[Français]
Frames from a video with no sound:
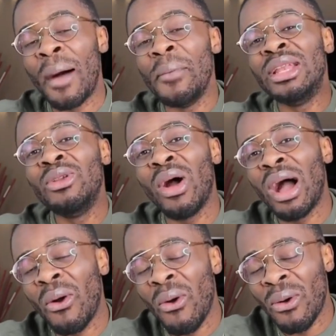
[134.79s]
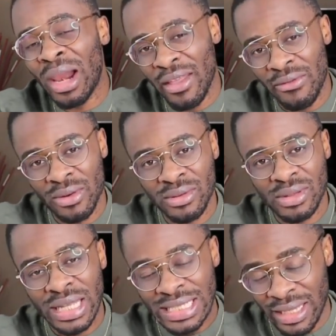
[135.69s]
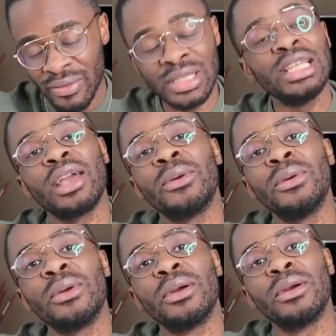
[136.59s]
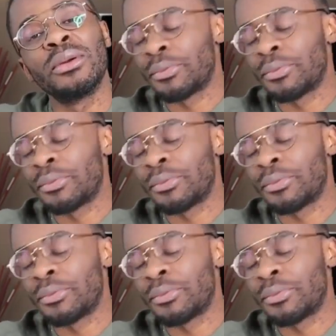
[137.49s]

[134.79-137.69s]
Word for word: améliore encore l'iPhone, ça veut dire que